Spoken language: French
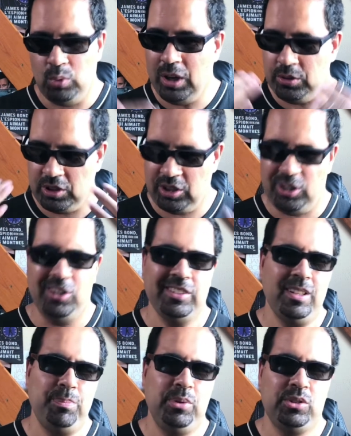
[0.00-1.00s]
voire une
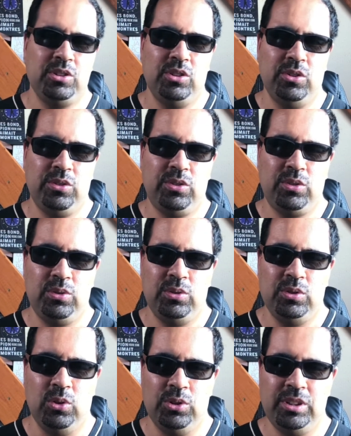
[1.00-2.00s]
grande importance
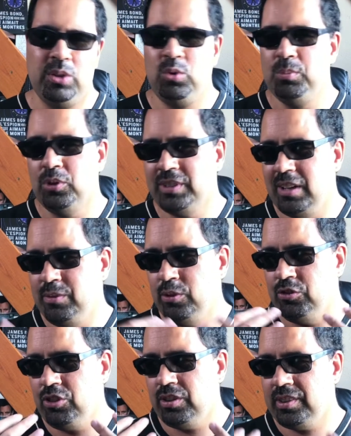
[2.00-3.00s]
dans le déroulement
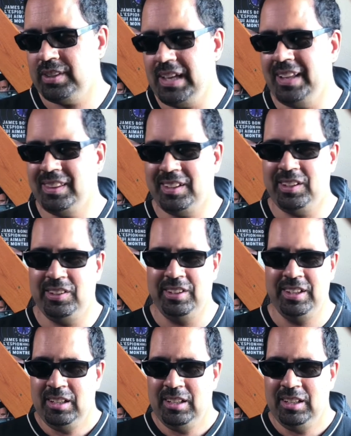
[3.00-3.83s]
d'Avengers 4.